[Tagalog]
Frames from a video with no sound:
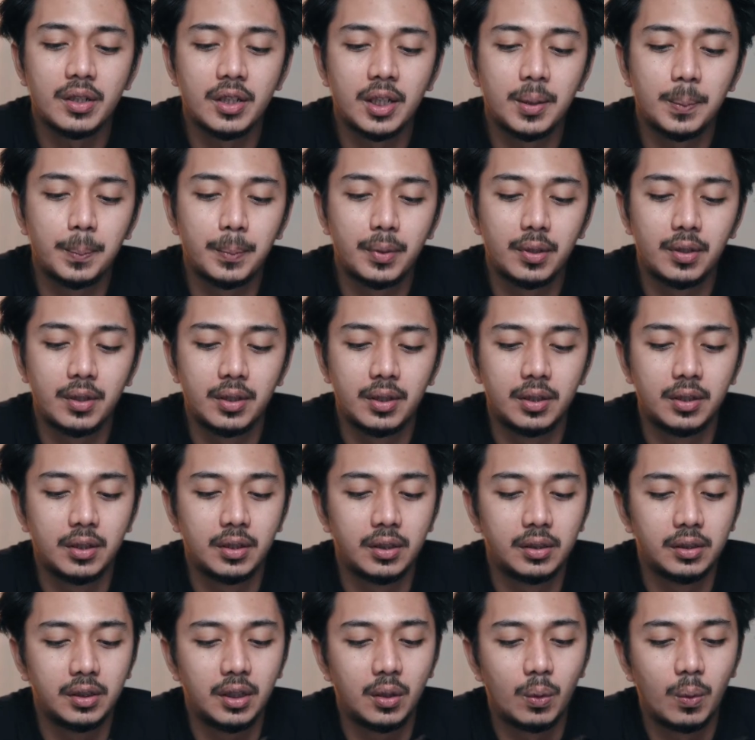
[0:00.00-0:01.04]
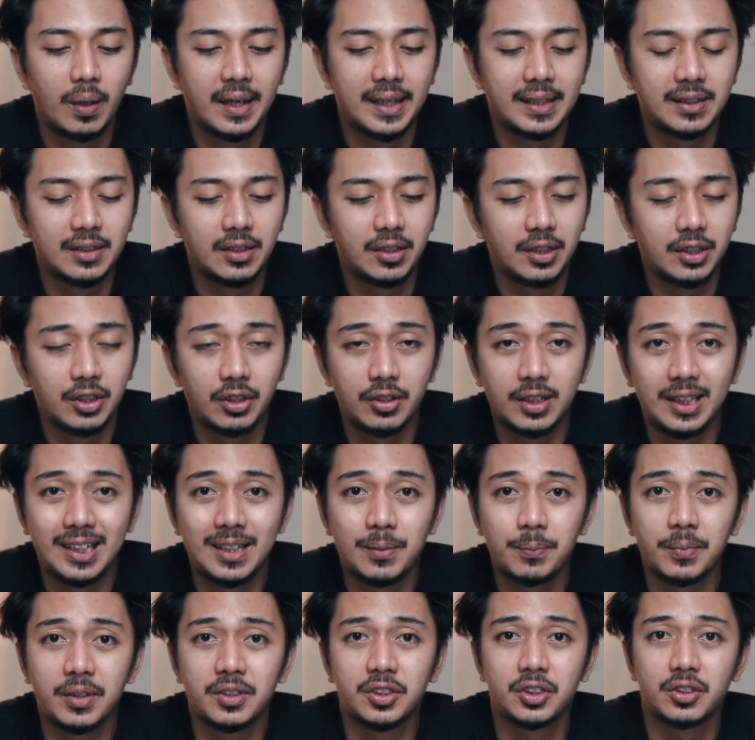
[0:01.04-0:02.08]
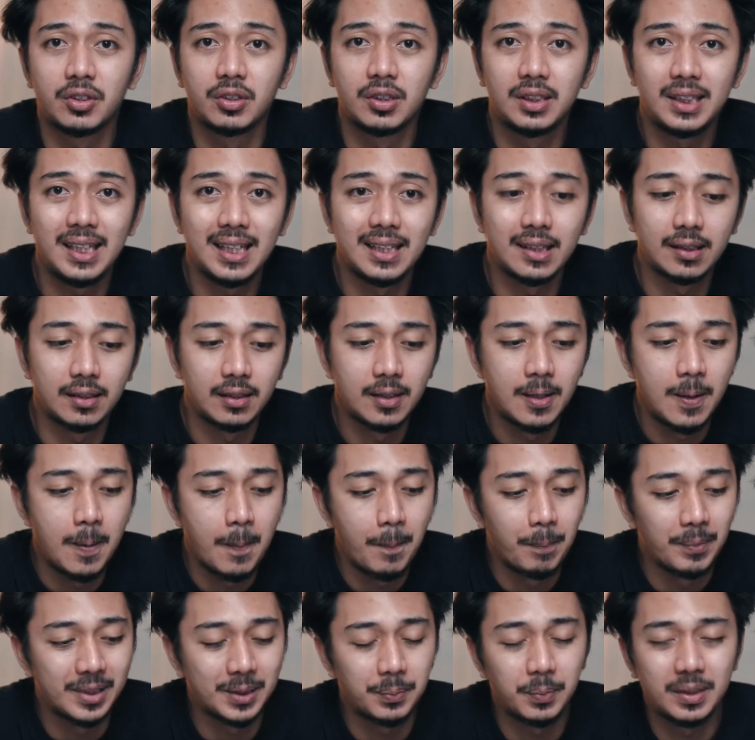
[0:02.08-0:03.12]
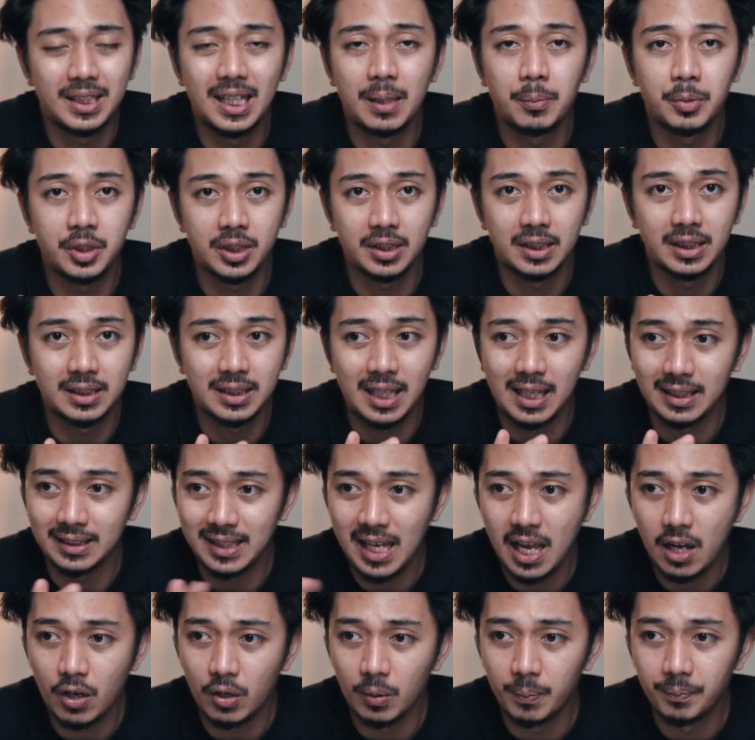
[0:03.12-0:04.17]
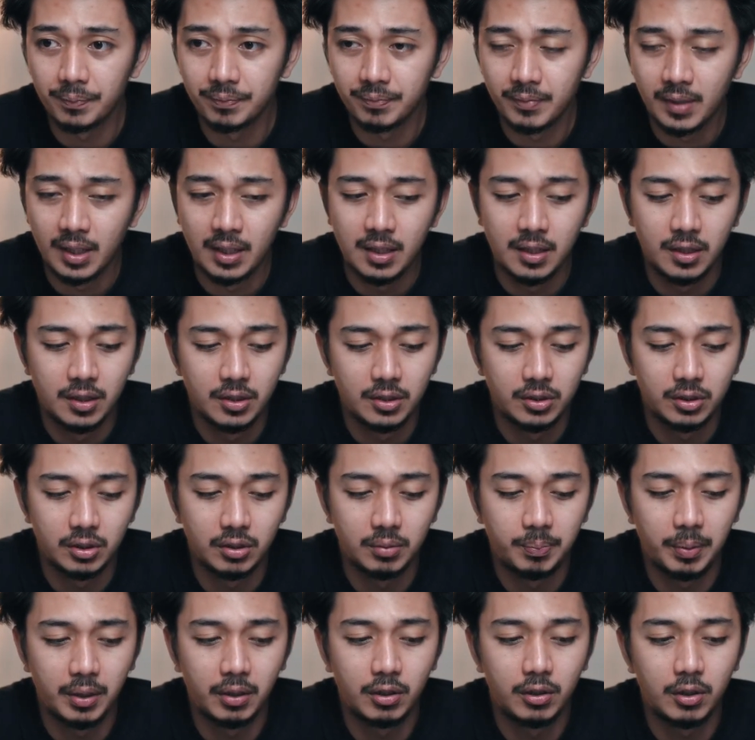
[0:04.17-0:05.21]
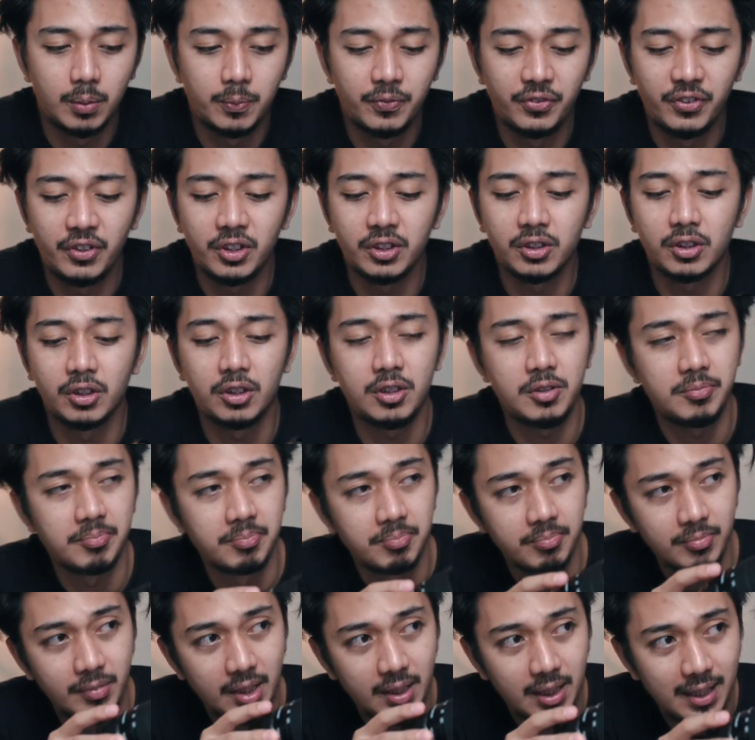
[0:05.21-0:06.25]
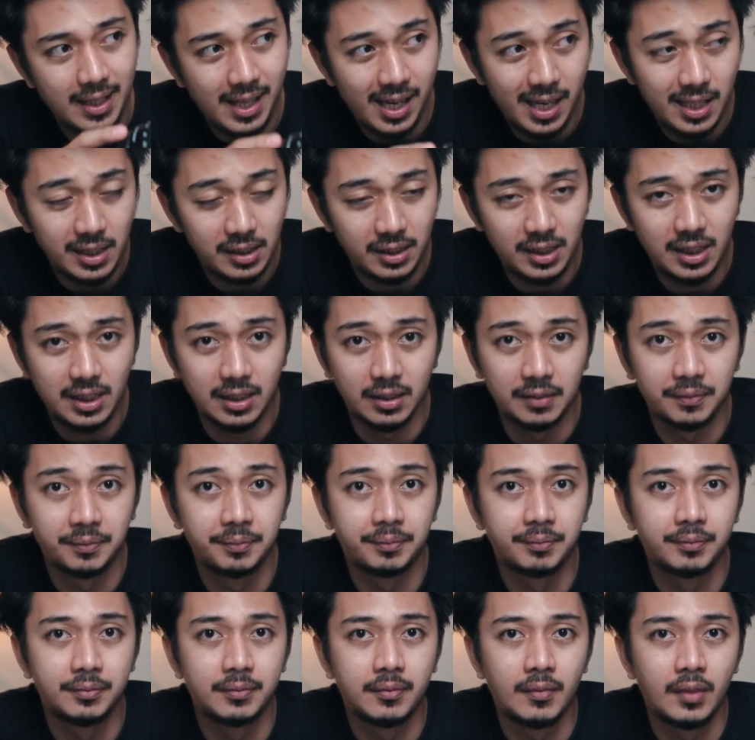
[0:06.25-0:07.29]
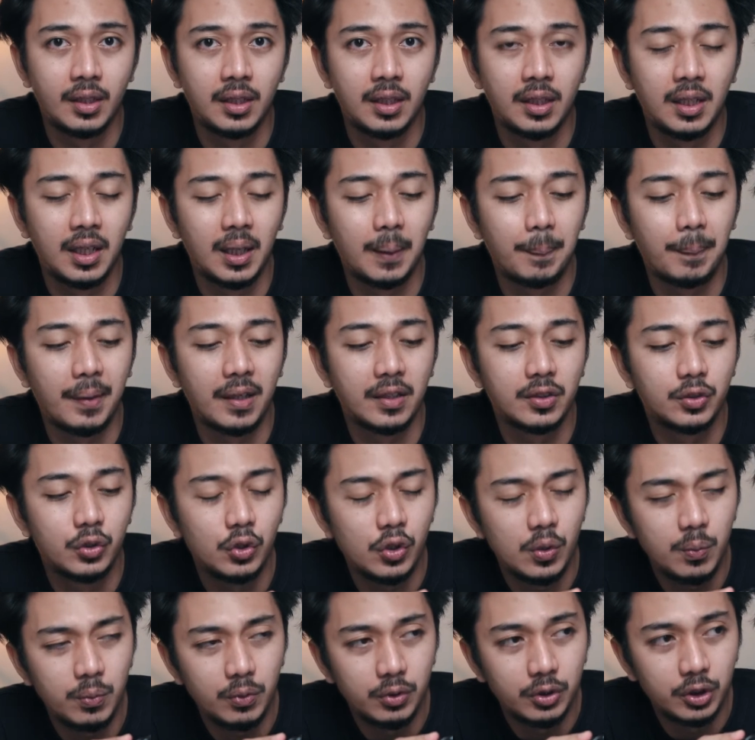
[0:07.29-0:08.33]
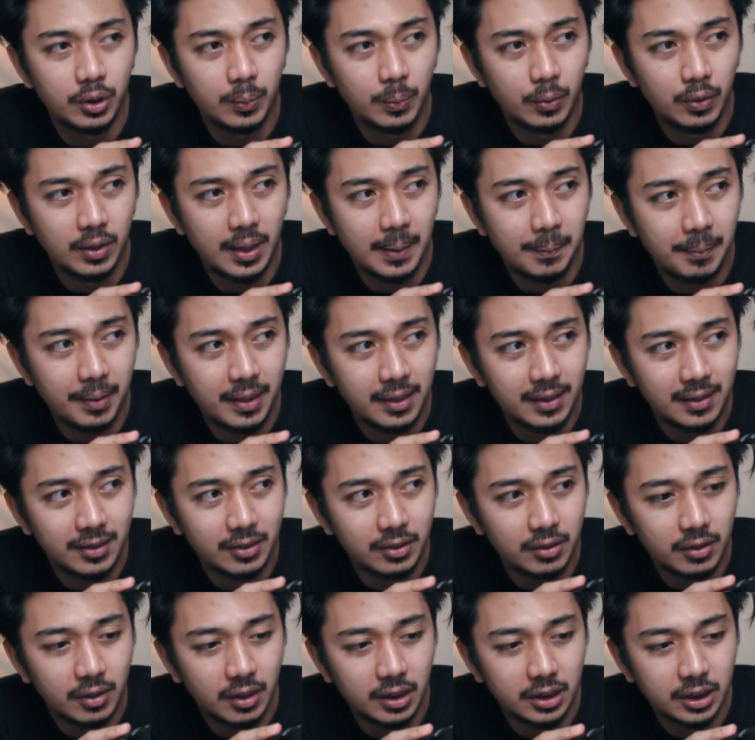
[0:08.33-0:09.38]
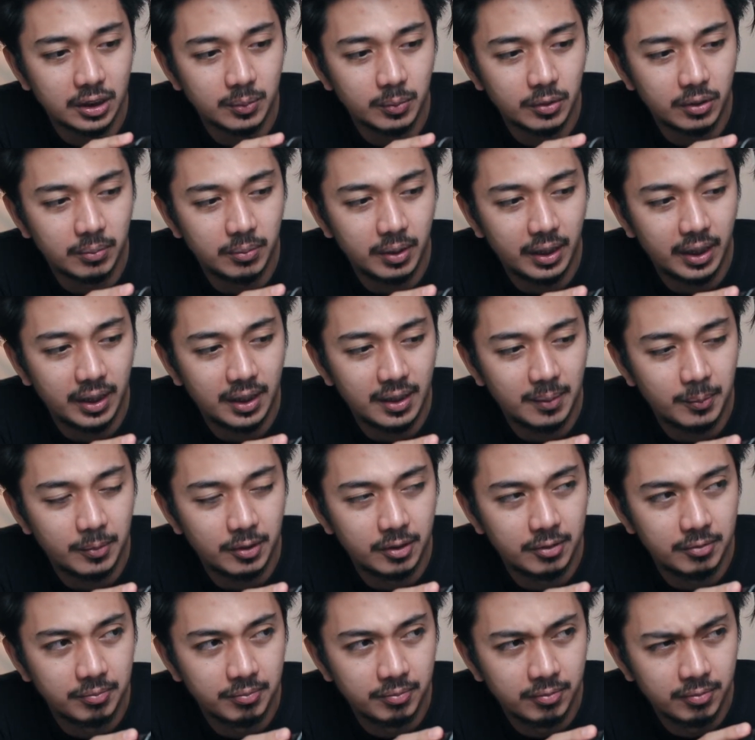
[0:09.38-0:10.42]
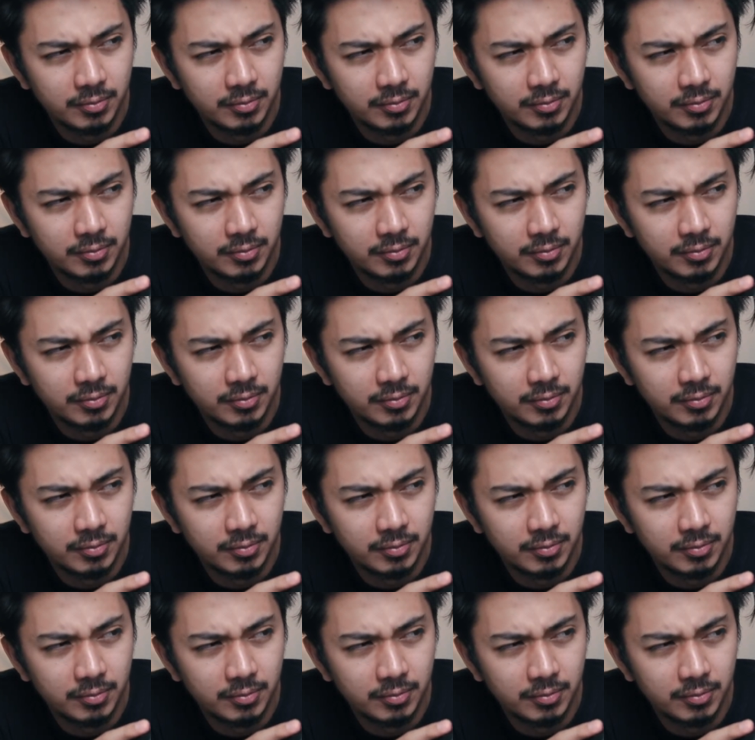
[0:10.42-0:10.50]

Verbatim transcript: the number, the wider your image could get. Mas madami siyang nasasakop. So pag group photo, 18. Kapag zoom, gusto mong lapitan yung crush mo, makita mo,